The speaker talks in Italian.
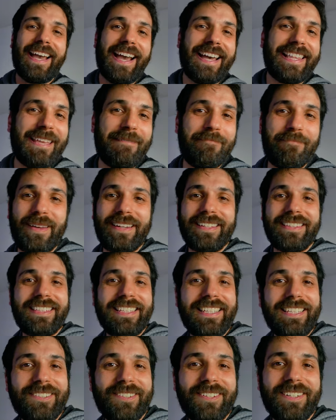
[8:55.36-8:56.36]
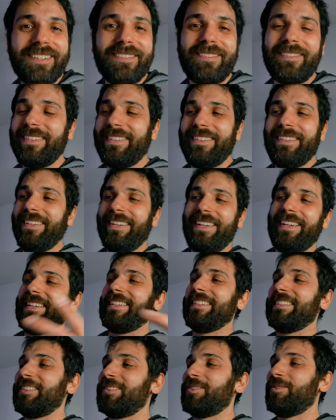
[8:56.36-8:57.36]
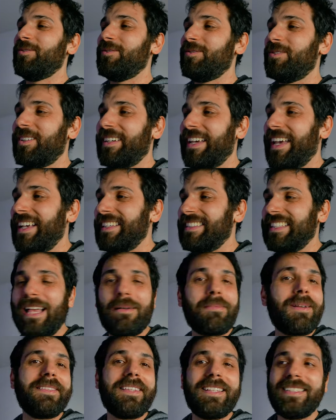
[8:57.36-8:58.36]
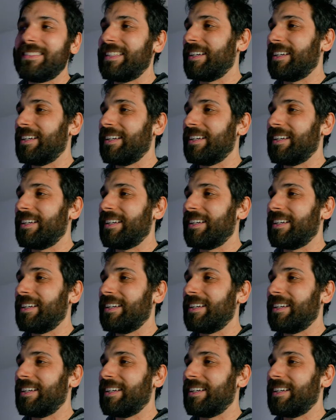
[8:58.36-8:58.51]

ed è partito eh, l'insulto che se la prendo in